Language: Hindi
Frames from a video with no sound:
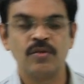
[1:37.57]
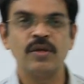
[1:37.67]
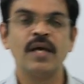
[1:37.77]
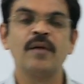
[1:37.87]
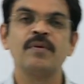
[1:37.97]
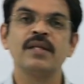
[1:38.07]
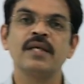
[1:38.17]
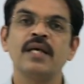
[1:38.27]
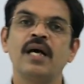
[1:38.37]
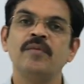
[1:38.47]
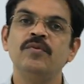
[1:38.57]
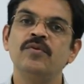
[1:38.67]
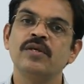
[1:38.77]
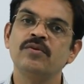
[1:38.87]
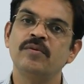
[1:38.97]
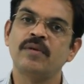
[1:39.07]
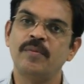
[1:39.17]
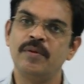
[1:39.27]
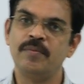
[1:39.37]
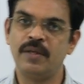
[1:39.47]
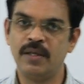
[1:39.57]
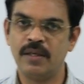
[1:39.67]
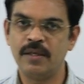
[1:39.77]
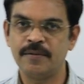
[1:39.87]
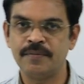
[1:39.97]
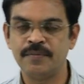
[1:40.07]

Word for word: तो यहाँ पर देखिए आबयू का जो हम टॉपिक पढ़ेंगे